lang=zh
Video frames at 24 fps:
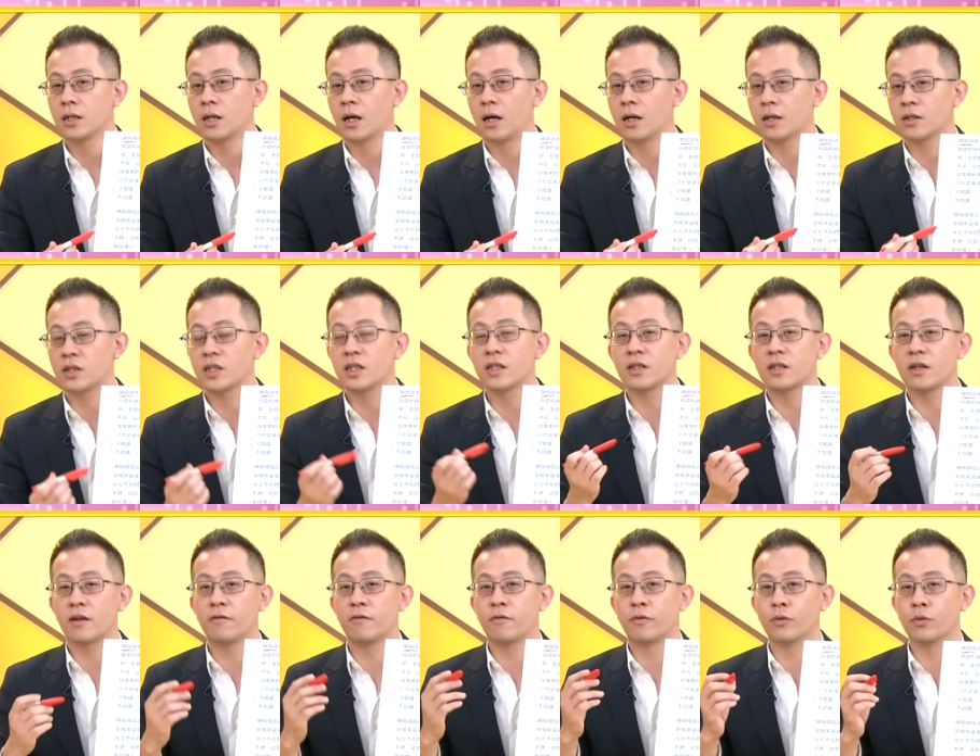呃，市
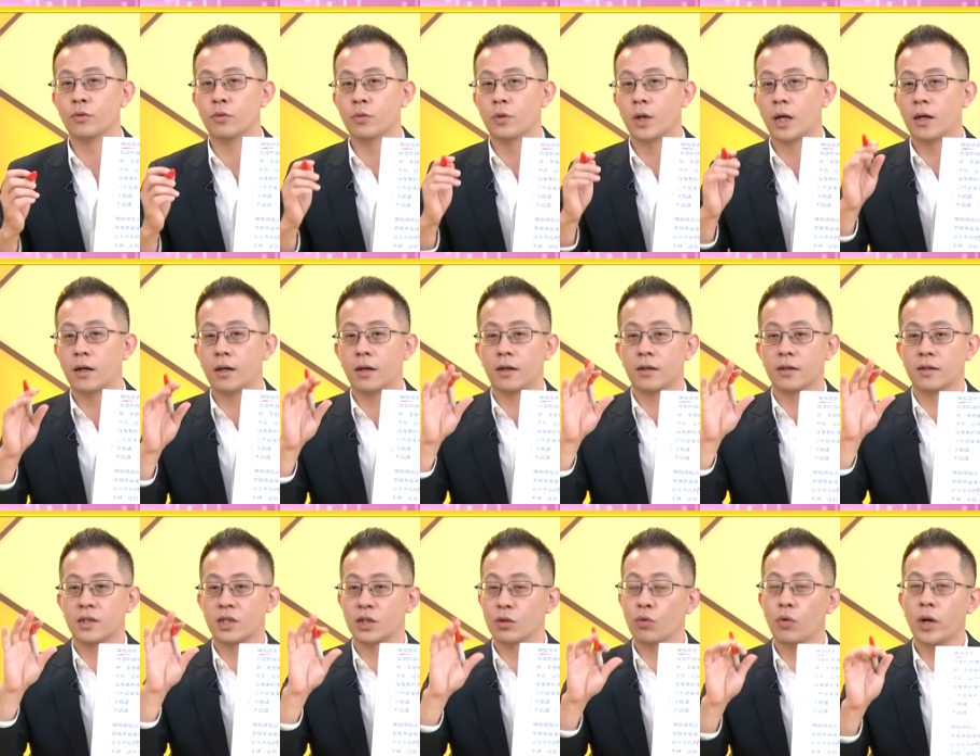政府
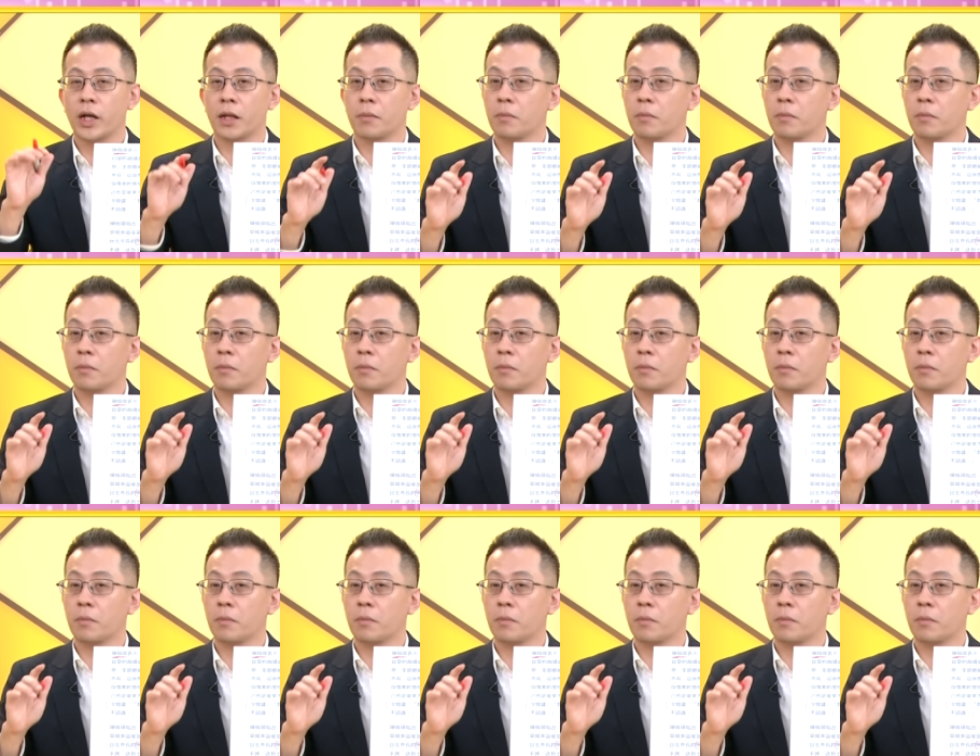呃职位